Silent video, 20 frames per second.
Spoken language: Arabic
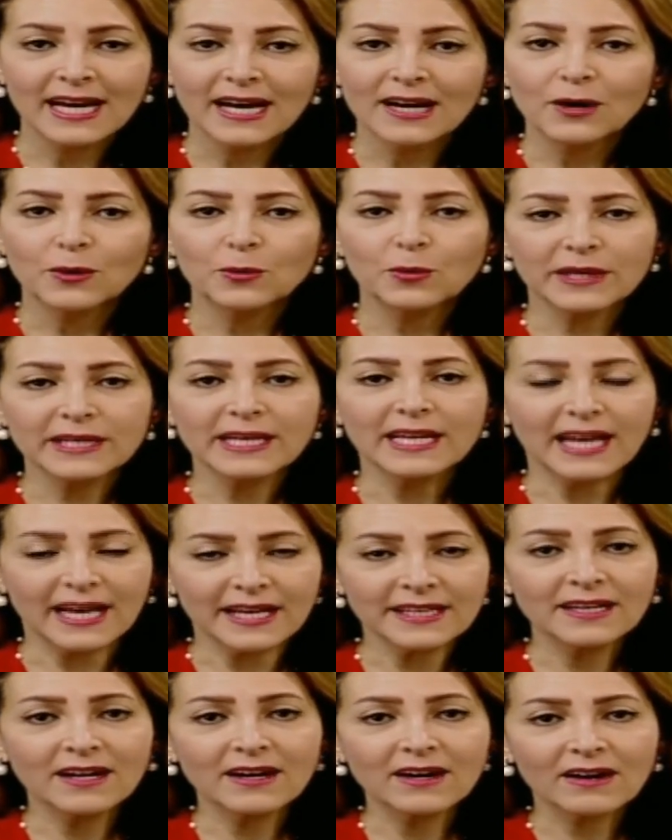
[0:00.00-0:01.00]
وهي
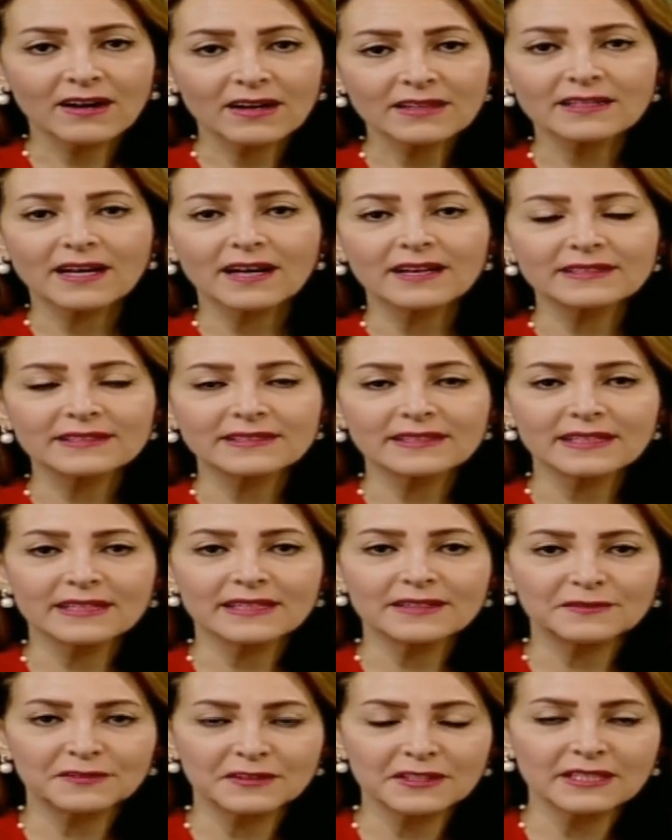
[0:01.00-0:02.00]
الحقيقة قطعت
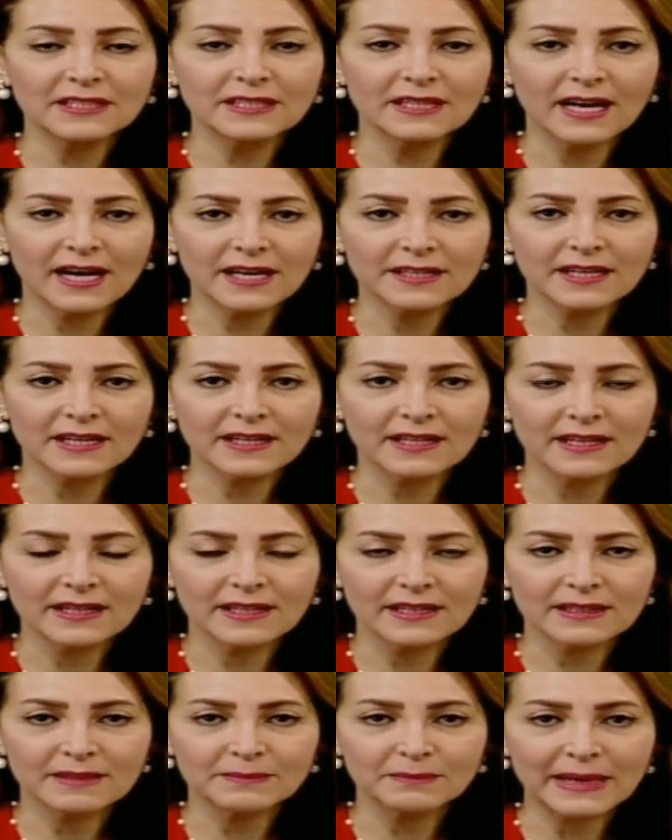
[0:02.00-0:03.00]
آه، في هذا
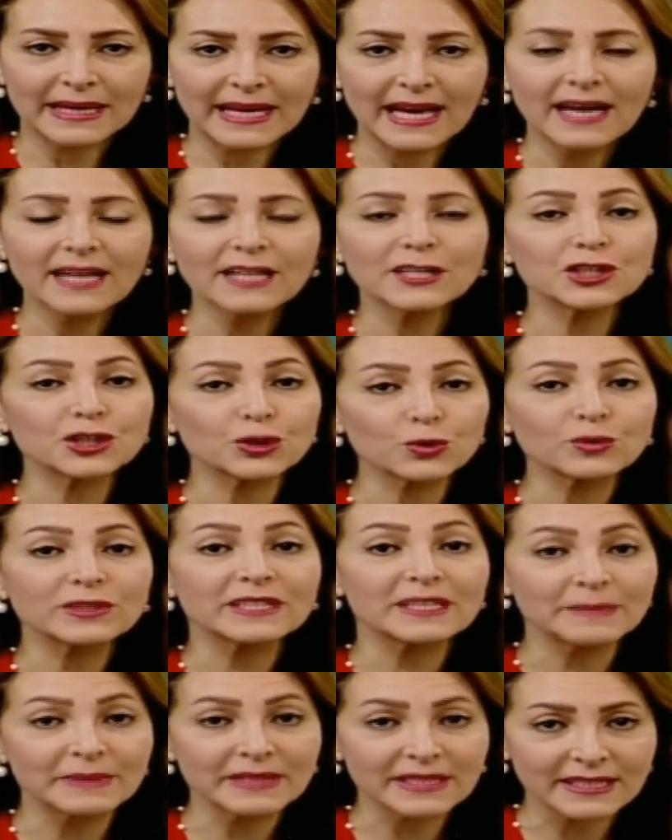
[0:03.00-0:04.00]
المجال آه،
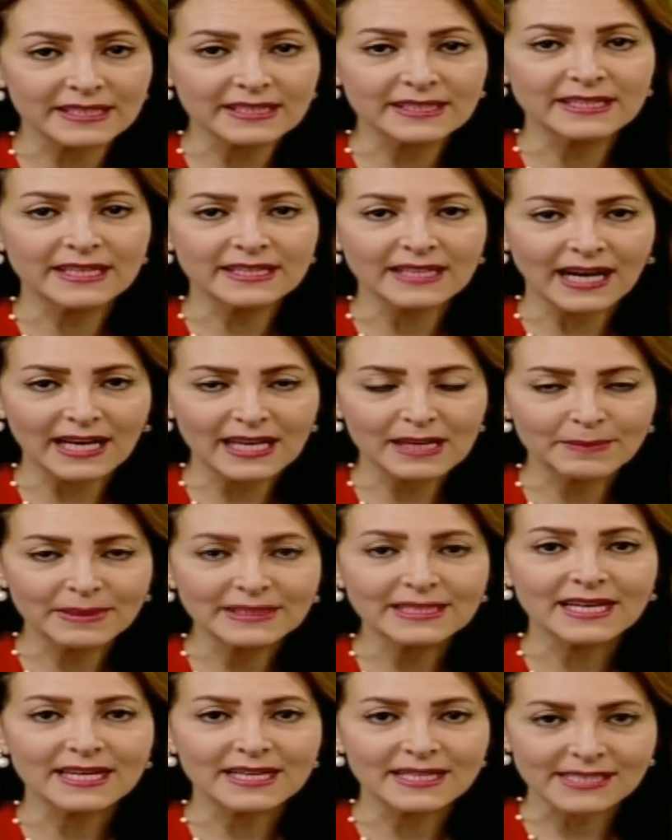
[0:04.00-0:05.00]
شوط كبير جدا على
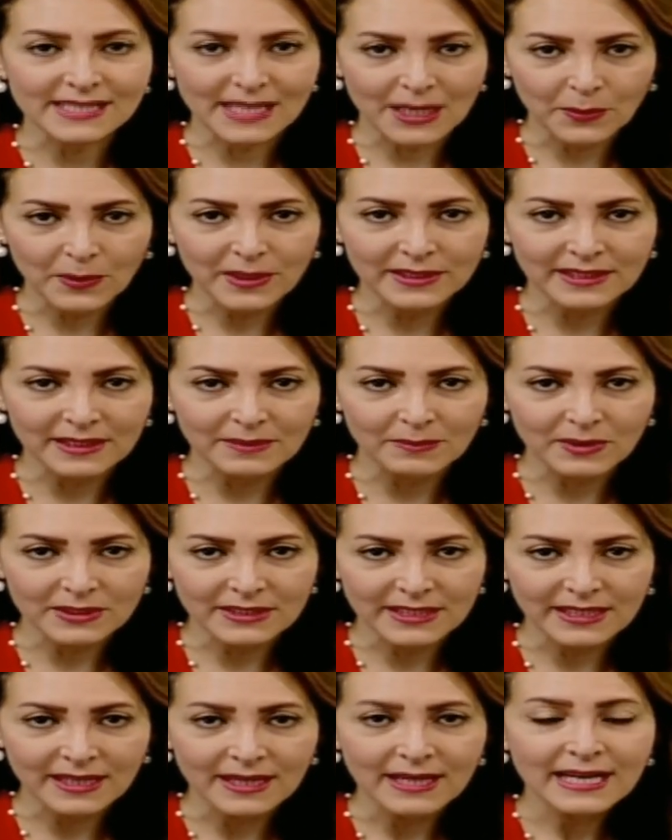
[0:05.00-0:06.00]
مدى السنوات
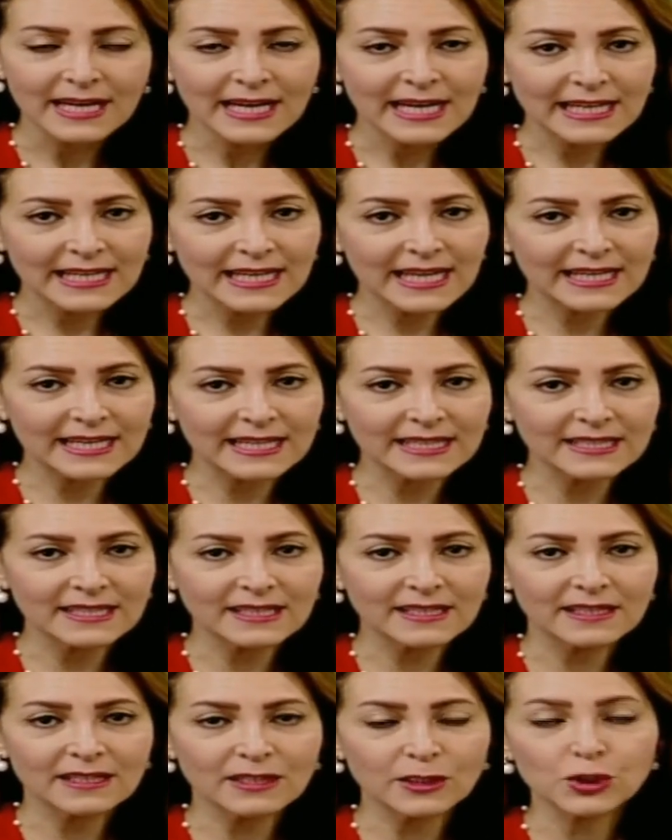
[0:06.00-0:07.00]
الماضية لكن
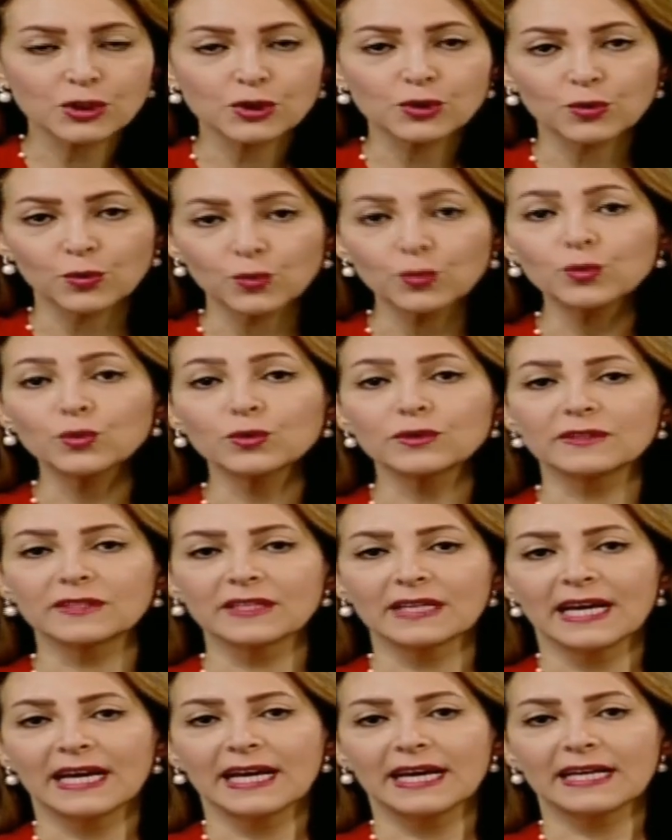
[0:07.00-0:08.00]
الصعود